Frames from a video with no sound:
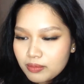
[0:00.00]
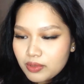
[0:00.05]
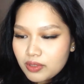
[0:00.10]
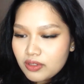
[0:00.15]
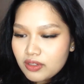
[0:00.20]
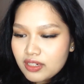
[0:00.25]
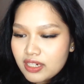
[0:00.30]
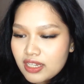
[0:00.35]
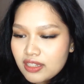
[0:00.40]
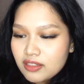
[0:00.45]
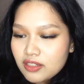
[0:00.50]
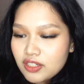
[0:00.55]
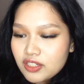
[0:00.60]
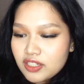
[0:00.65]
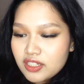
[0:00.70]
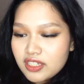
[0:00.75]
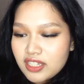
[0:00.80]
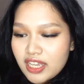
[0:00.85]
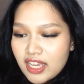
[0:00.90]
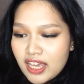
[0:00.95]
Oran
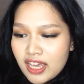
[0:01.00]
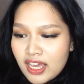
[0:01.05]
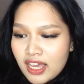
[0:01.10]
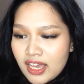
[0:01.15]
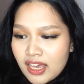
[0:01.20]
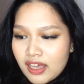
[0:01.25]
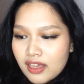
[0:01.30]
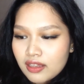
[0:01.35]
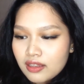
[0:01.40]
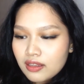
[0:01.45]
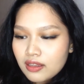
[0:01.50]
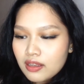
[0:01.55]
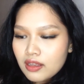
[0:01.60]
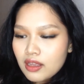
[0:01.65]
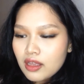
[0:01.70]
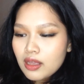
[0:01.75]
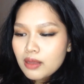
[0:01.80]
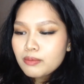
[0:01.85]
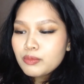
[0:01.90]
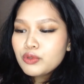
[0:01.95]
just si,
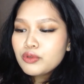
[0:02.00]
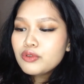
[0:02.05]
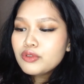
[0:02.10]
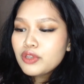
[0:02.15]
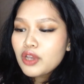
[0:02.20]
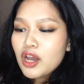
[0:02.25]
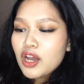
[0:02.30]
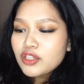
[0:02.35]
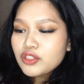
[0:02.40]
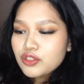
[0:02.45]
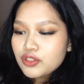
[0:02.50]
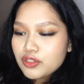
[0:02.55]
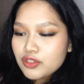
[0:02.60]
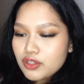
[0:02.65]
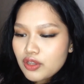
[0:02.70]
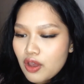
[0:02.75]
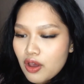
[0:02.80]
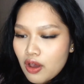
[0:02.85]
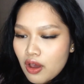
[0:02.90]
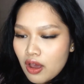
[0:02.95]
muna
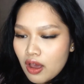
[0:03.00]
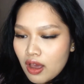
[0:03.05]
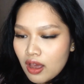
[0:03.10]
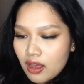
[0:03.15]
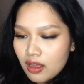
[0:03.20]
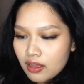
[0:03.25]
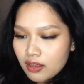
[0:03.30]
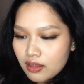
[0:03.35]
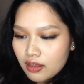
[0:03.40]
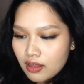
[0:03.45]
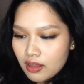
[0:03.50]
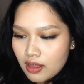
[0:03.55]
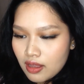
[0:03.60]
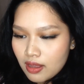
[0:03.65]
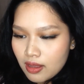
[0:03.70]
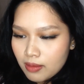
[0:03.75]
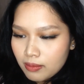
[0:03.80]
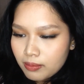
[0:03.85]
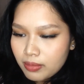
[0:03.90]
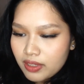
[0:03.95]
just sa. Ah.
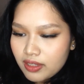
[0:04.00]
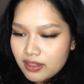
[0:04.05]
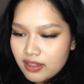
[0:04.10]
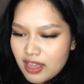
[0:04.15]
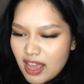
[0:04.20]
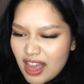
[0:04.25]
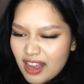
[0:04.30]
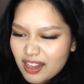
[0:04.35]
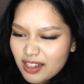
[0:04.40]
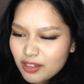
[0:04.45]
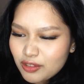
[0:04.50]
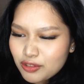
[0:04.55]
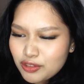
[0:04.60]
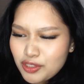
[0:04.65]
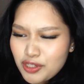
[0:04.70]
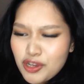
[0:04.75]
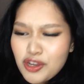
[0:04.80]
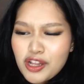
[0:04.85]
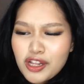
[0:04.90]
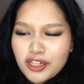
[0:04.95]

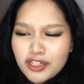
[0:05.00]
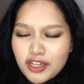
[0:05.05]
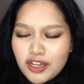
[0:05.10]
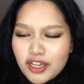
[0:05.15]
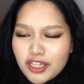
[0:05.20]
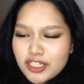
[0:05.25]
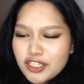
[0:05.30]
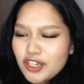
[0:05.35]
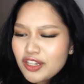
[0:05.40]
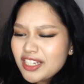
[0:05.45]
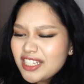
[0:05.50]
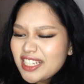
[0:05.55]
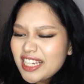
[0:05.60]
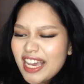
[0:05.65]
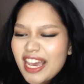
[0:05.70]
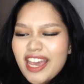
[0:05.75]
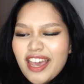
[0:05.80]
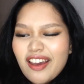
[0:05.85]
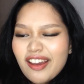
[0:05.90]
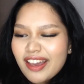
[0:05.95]
Padagultul ko
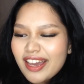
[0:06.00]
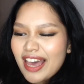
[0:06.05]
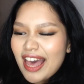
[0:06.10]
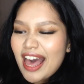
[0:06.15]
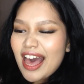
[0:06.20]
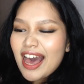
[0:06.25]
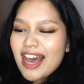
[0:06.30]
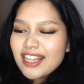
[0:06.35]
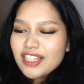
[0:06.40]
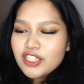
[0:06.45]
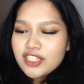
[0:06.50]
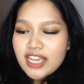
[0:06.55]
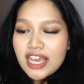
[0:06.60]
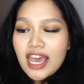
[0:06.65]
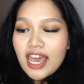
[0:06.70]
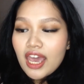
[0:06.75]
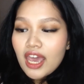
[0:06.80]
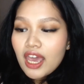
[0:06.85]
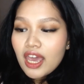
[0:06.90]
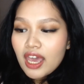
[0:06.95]
Joji
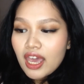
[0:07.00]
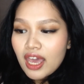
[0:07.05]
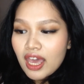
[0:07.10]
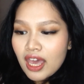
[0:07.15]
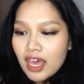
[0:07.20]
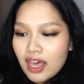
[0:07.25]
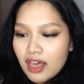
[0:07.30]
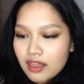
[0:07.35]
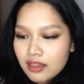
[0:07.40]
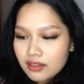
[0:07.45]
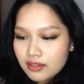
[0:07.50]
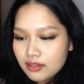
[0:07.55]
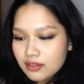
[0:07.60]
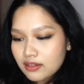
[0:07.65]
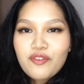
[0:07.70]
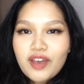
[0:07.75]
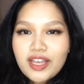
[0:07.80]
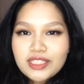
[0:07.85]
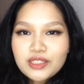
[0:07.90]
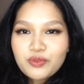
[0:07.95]
Akaji.
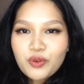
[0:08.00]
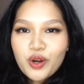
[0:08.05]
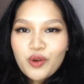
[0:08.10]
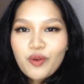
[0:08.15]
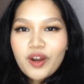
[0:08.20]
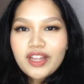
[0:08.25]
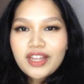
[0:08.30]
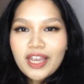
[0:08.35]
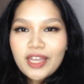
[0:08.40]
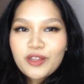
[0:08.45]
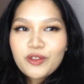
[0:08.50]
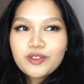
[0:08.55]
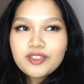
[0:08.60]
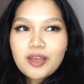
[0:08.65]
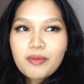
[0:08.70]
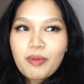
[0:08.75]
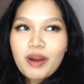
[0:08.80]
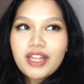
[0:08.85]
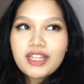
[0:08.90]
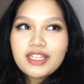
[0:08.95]
Fast forward tayo dun
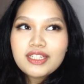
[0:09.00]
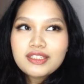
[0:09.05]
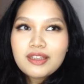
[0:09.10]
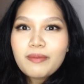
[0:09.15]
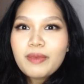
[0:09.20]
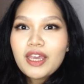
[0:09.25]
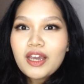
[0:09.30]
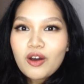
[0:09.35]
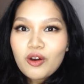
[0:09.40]
sa part niya sa may